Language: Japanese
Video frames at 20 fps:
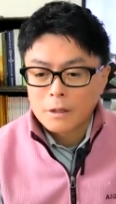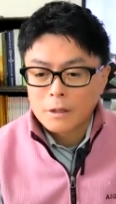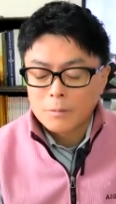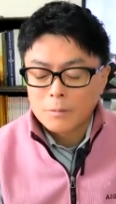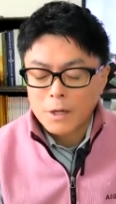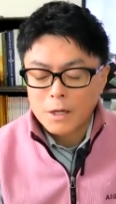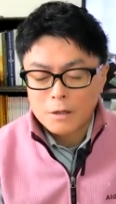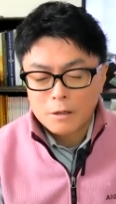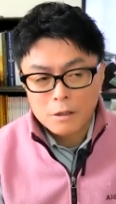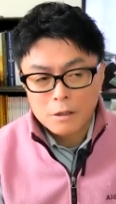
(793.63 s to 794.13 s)
だから
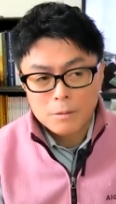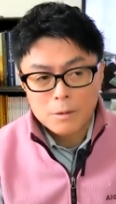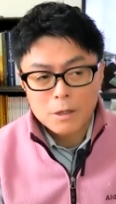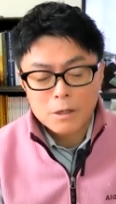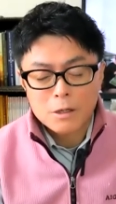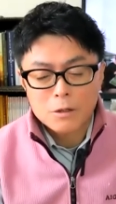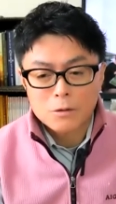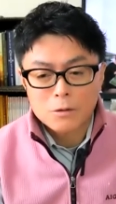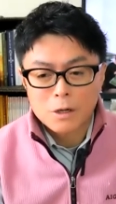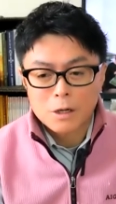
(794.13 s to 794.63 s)
前さば
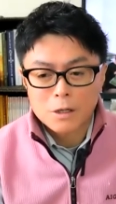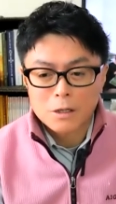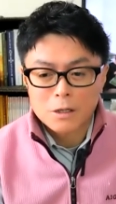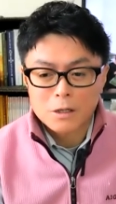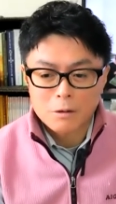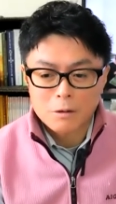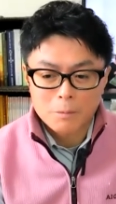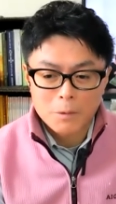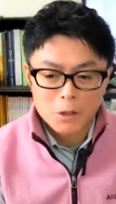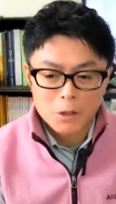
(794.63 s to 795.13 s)
きの硬
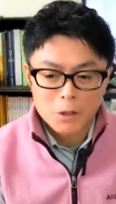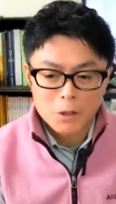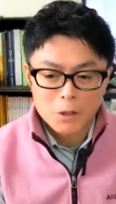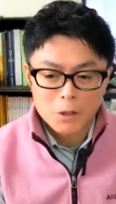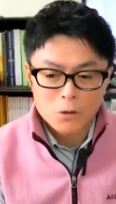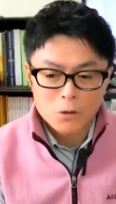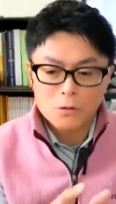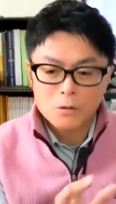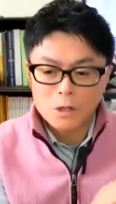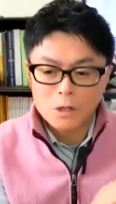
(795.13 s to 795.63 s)
さは
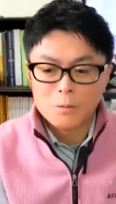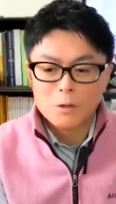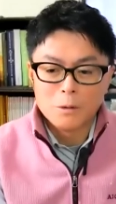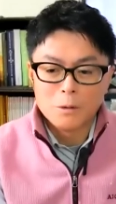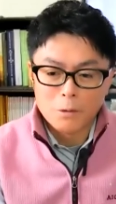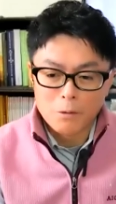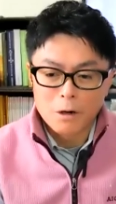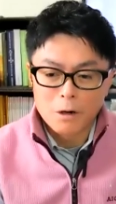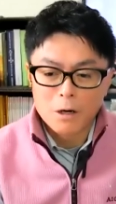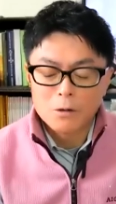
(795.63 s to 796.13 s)
パドックで見れば
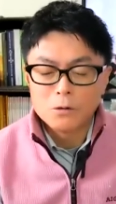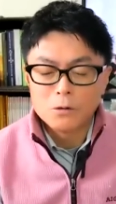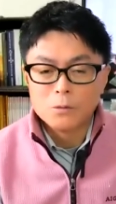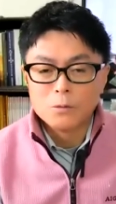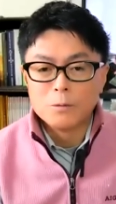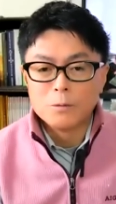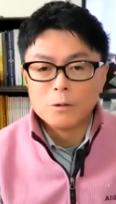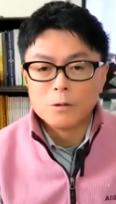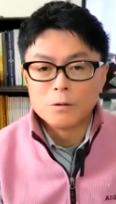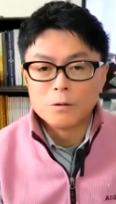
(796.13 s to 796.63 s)
わかると思
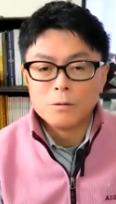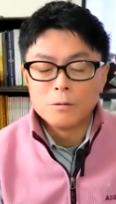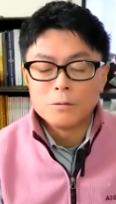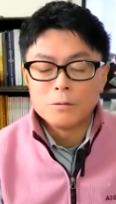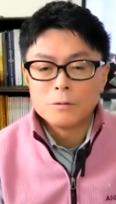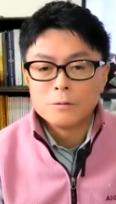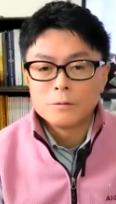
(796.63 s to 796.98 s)
いますよ。